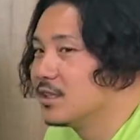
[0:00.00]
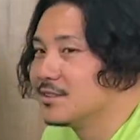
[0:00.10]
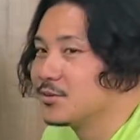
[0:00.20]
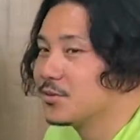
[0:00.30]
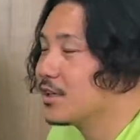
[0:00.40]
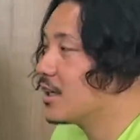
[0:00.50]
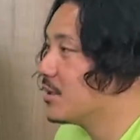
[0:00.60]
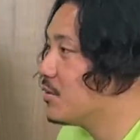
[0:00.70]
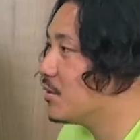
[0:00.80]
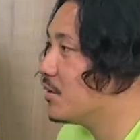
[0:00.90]
その中で
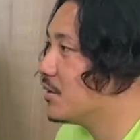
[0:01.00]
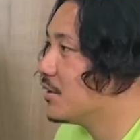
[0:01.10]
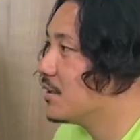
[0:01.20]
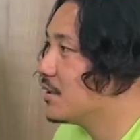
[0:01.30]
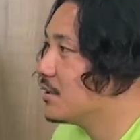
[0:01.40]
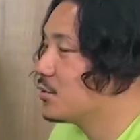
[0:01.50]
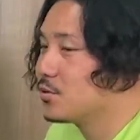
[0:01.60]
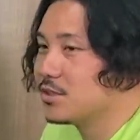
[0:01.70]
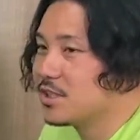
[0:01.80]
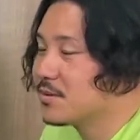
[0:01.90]
も
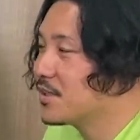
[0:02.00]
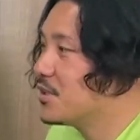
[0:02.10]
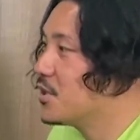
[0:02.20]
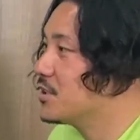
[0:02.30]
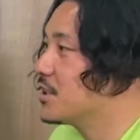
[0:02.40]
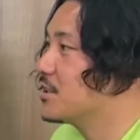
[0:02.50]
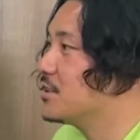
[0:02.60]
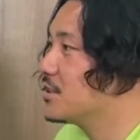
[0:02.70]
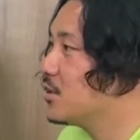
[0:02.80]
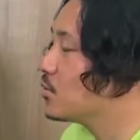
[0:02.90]
当時一番給料安かったですけ